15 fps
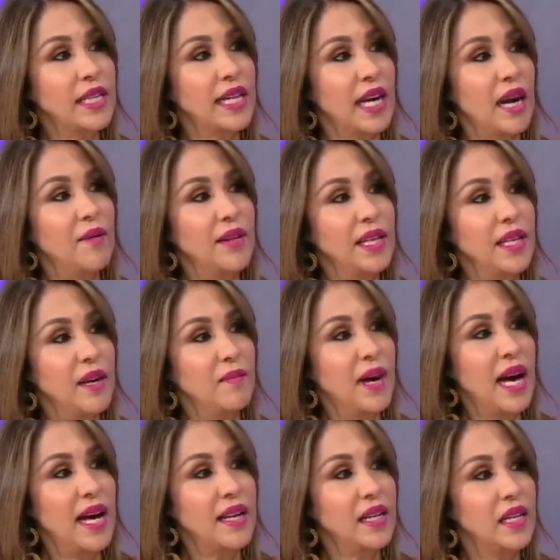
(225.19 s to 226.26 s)
que te acaba de
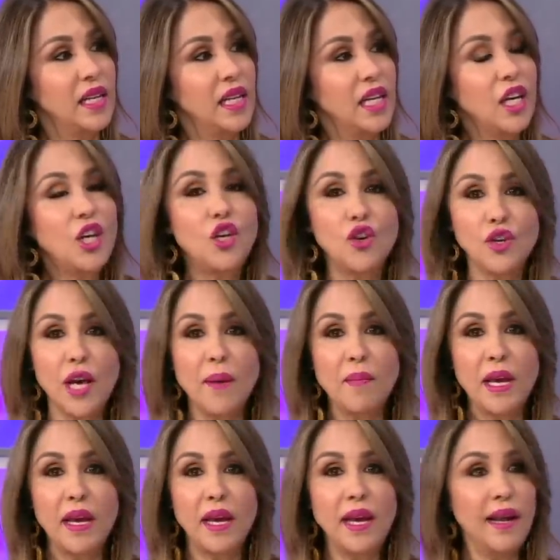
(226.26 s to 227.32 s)
llamar, y yo
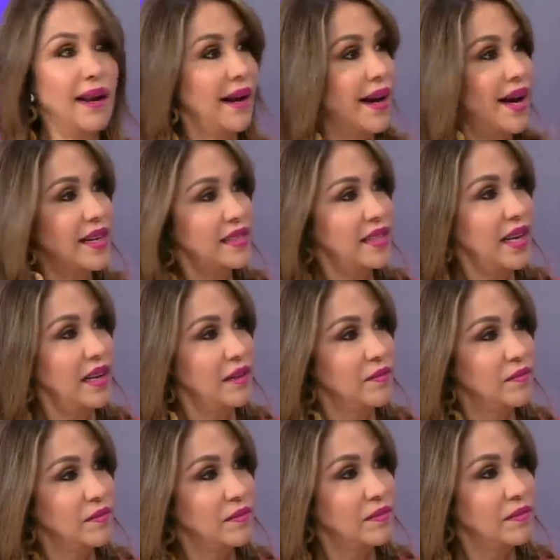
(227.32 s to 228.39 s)
llamé, ¿era la cárcel?